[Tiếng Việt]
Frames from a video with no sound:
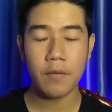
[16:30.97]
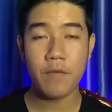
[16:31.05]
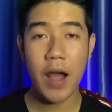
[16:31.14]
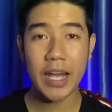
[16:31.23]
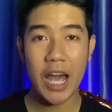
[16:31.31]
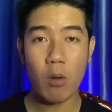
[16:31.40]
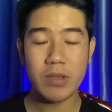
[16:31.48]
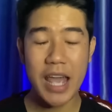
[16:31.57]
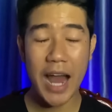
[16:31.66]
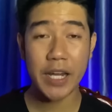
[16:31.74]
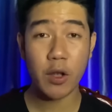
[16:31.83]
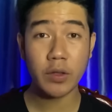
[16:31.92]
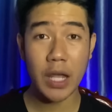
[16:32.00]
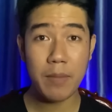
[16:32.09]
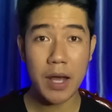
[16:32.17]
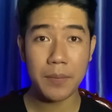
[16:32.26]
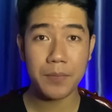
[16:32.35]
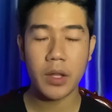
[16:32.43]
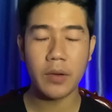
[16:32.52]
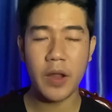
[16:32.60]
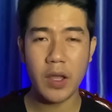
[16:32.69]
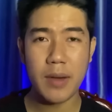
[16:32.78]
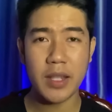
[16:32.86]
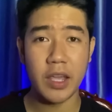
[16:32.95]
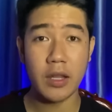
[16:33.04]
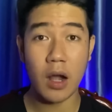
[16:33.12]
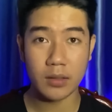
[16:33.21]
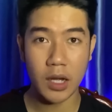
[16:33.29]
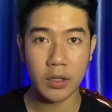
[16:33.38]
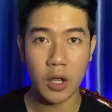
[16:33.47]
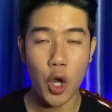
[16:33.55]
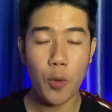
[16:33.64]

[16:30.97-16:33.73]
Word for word: và cái ông già này nói tiếp á nếu như mà chị thật tình